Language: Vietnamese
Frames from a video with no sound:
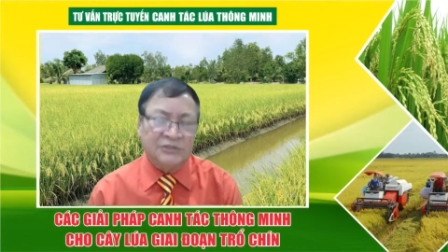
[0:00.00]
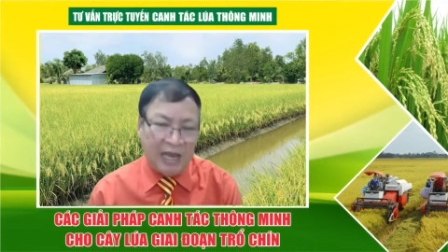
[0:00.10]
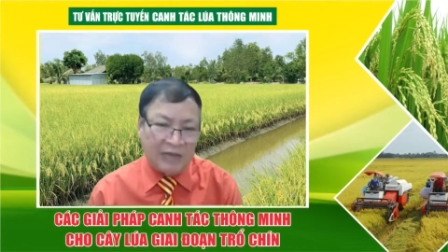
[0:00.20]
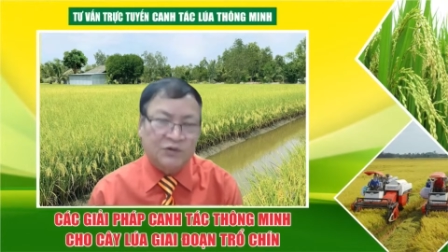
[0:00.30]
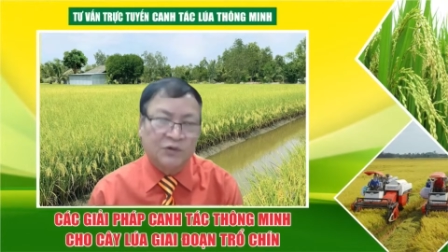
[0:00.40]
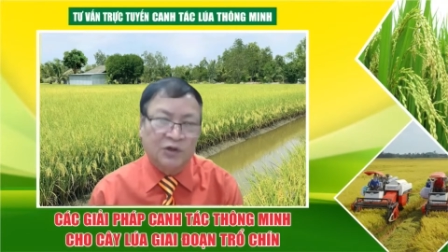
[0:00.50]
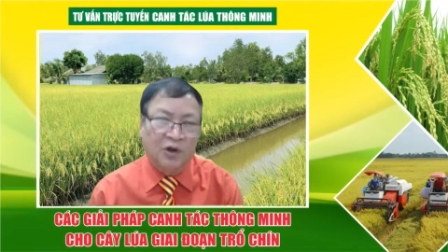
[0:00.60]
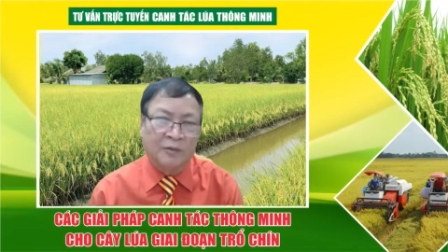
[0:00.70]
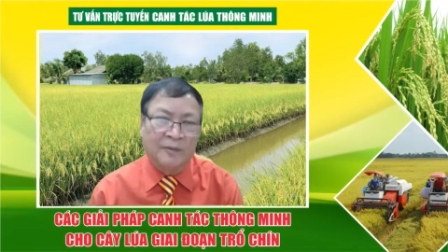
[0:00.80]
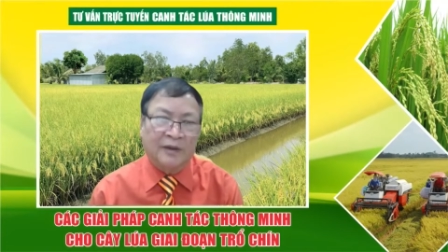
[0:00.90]
với xả xuống
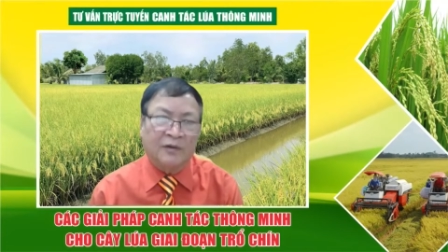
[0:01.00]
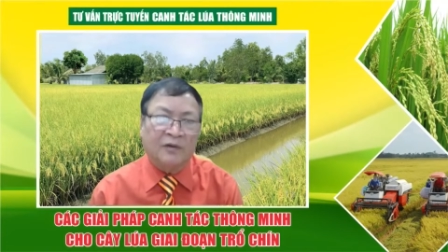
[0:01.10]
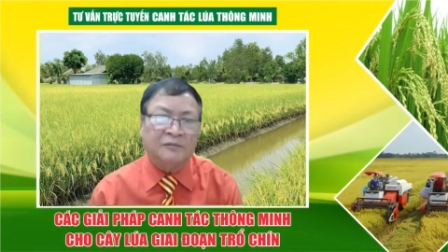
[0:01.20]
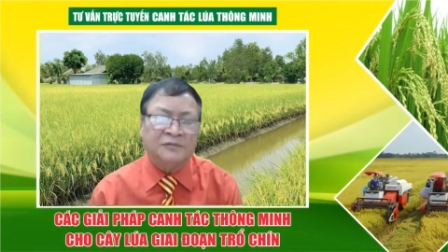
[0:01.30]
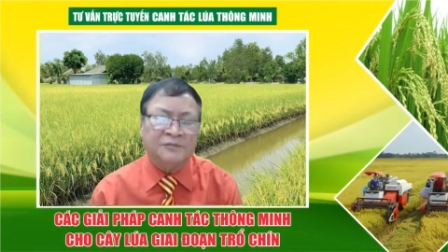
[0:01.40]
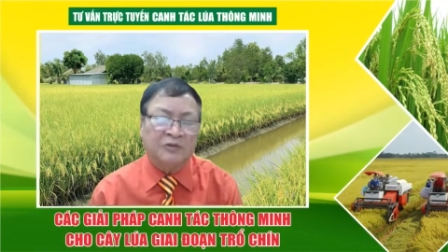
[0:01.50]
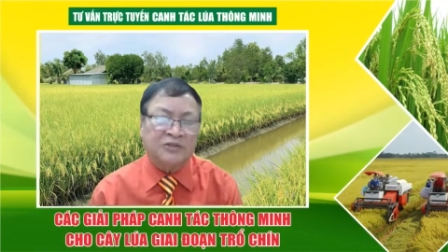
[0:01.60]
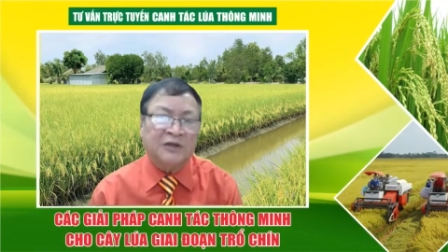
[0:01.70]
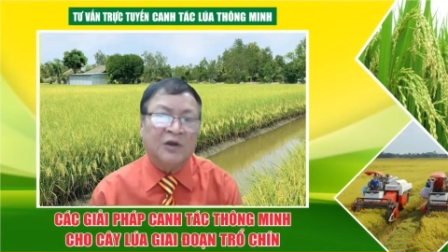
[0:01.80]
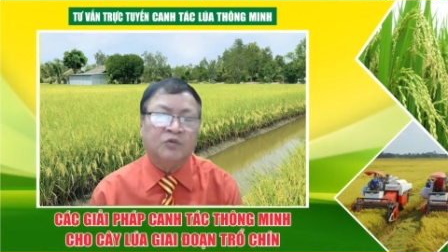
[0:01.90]
rồi mà nó màu
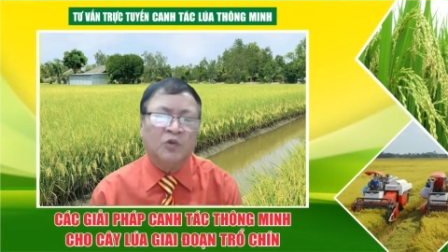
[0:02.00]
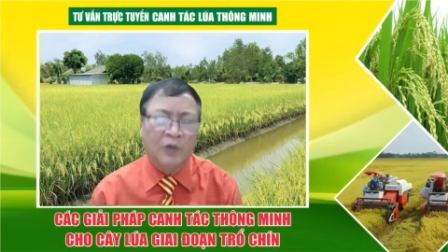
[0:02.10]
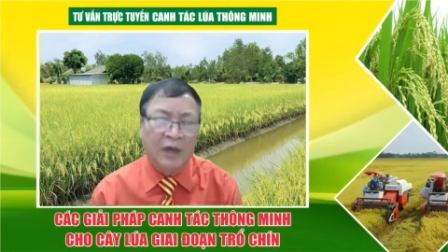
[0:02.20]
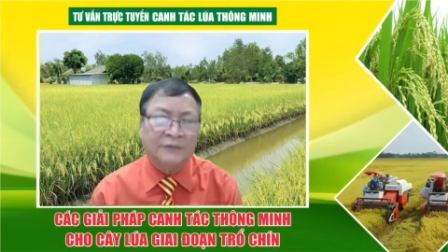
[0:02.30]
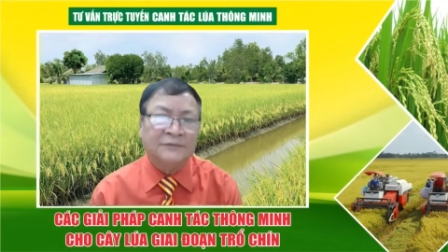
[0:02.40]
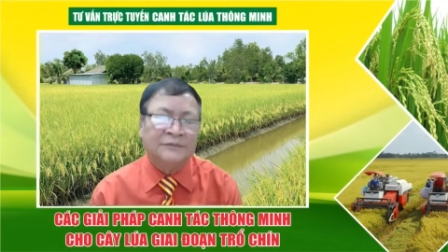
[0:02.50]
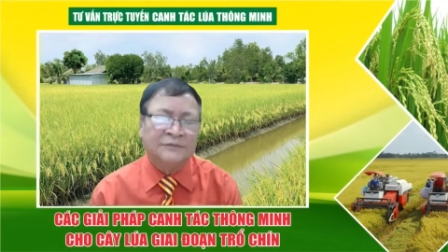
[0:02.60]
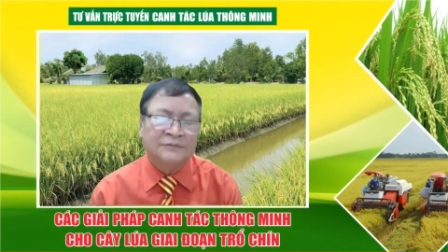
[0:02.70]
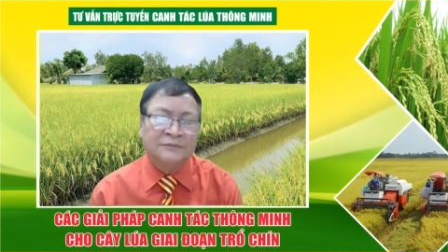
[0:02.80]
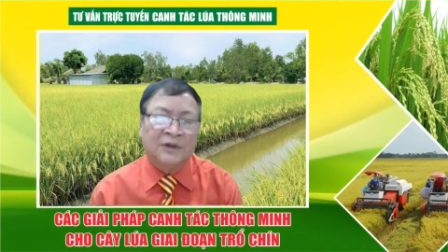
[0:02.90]
xanh không nhú lên
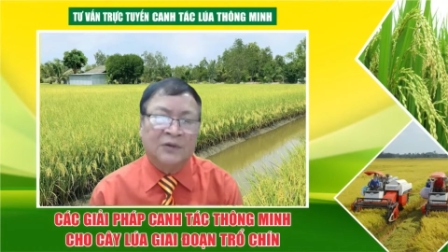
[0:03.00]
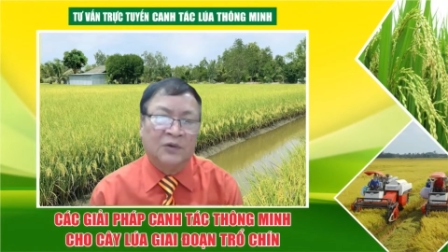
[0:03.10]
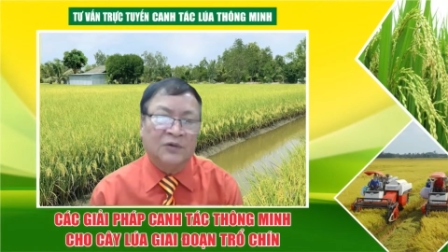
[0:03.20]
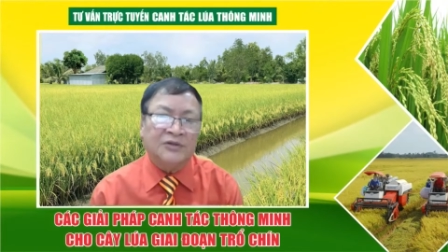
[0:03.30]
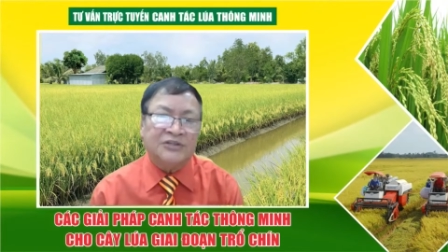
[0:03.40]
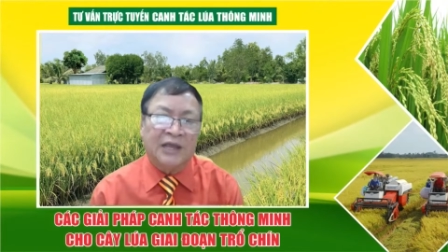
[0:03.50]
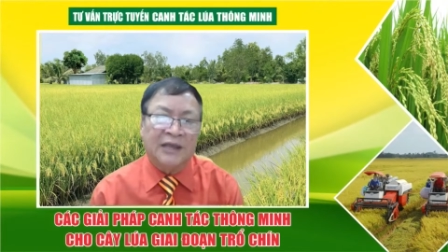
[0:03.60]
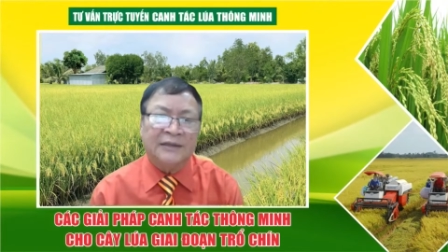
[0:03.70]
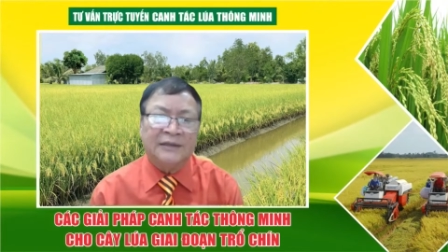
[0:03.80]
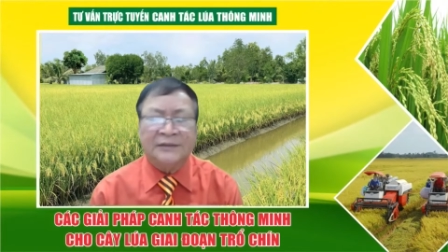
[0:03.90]
mà cái lúa nó
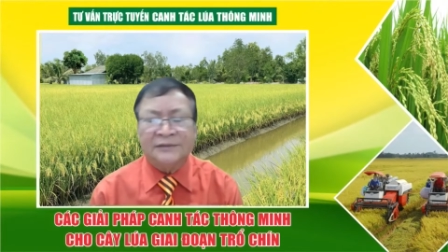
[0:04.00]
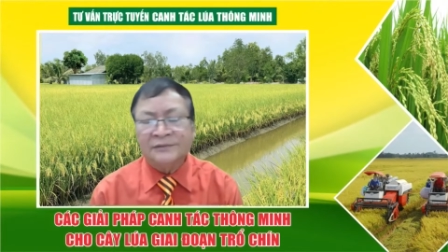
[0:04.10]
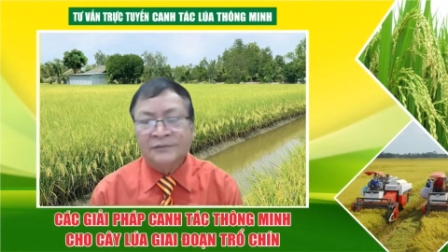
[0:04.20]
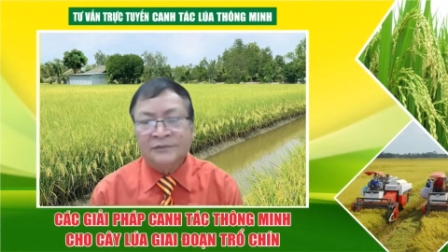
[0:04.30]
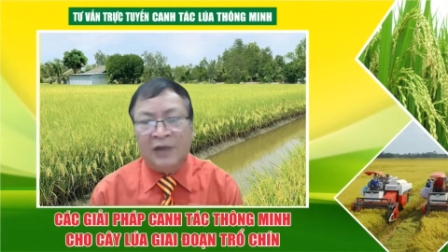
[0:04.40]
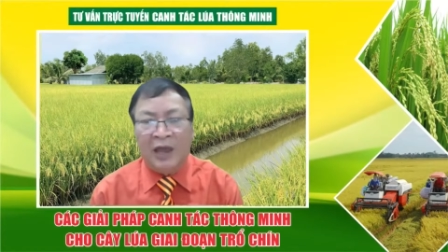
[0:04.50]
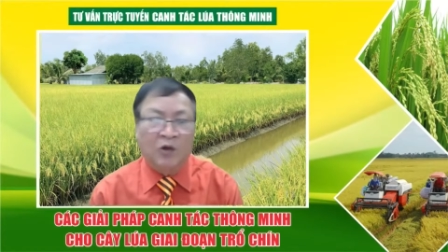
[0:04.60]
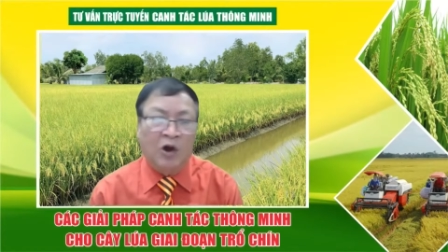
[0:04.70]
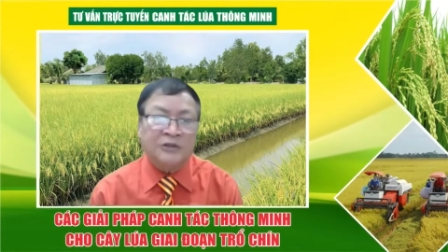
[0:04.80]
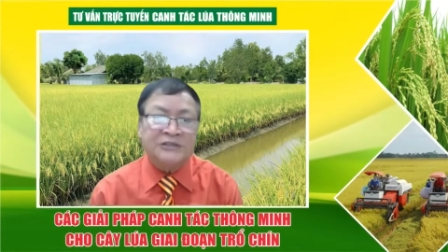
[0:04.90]
sẽ nó
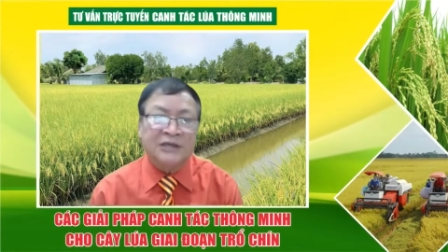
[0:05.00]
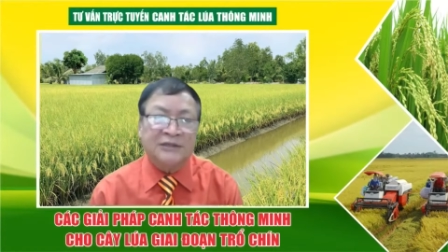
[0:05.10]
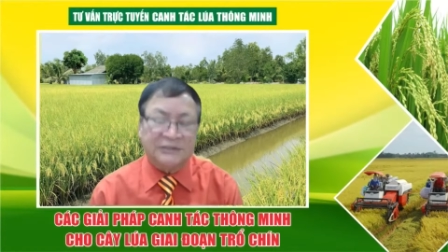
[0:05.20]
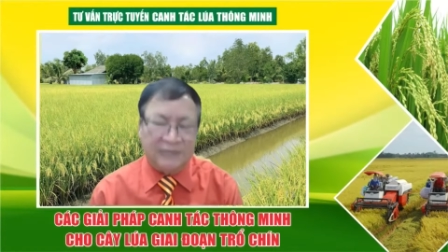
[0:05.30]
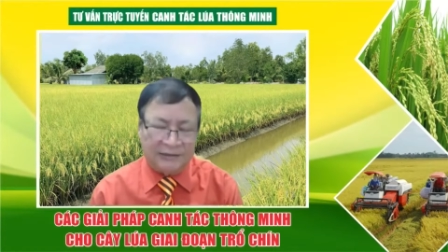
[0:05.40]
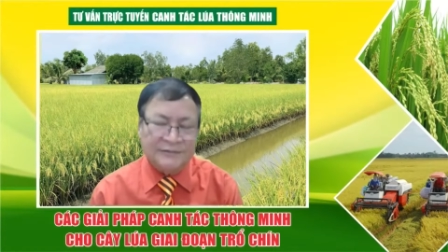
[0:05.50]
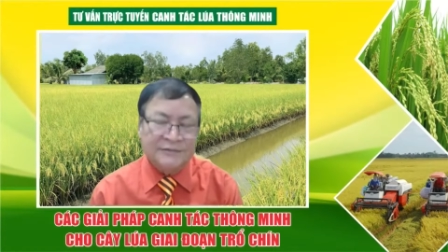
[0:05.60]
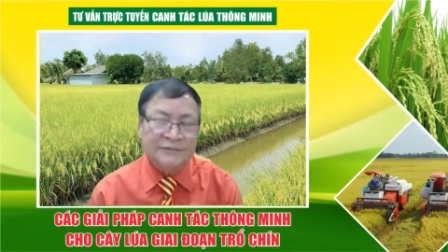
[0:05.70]
èo ọt nó chết là trật